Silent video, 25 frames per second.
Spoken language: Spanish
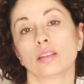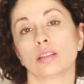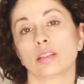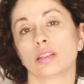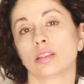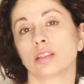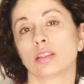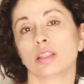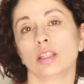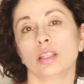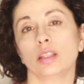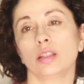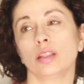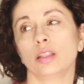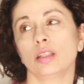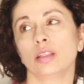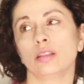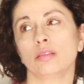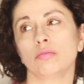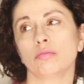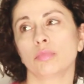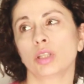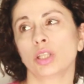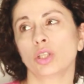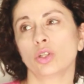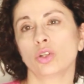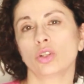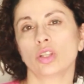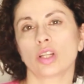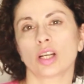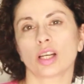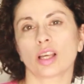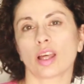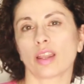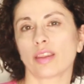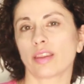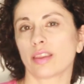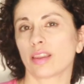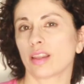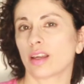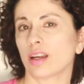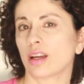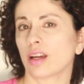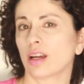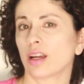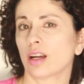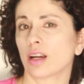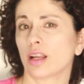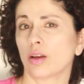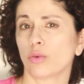sin medio de
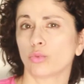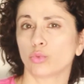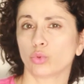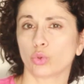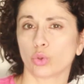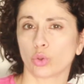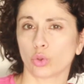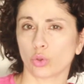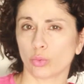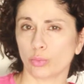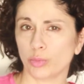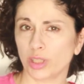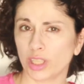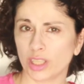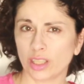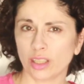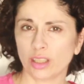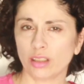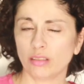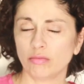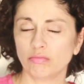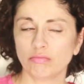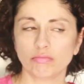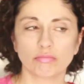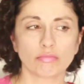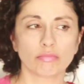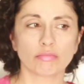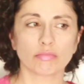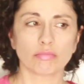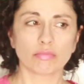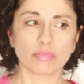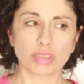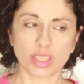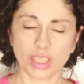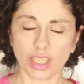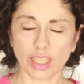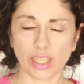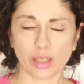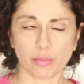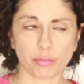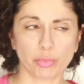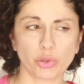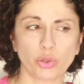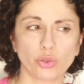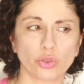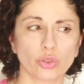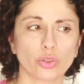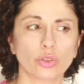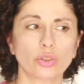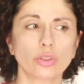alcanzar autonomía, sin
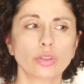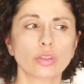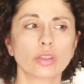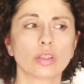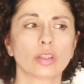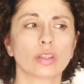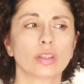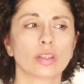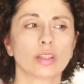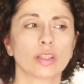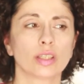apoyos